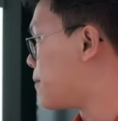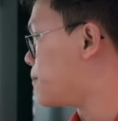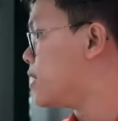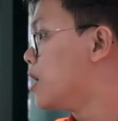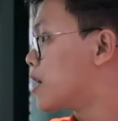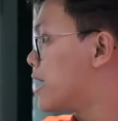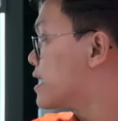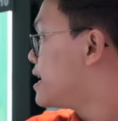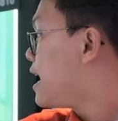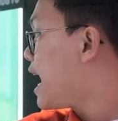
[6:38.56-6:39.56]
phẩm ở đây.
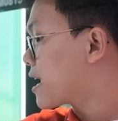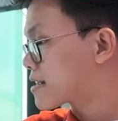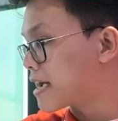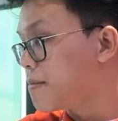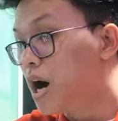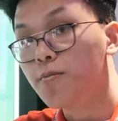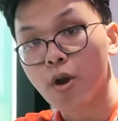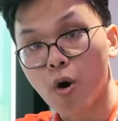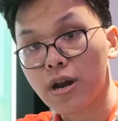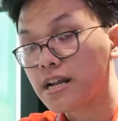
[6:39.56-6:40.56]
Cái bơm
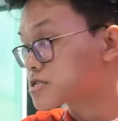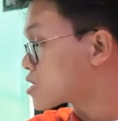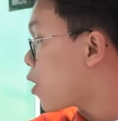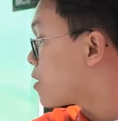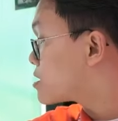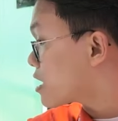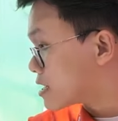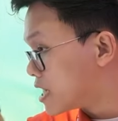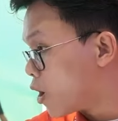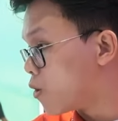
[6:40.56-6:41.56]
nó đã to rất là
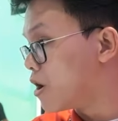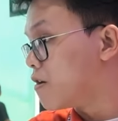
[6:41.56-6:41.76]
nhiều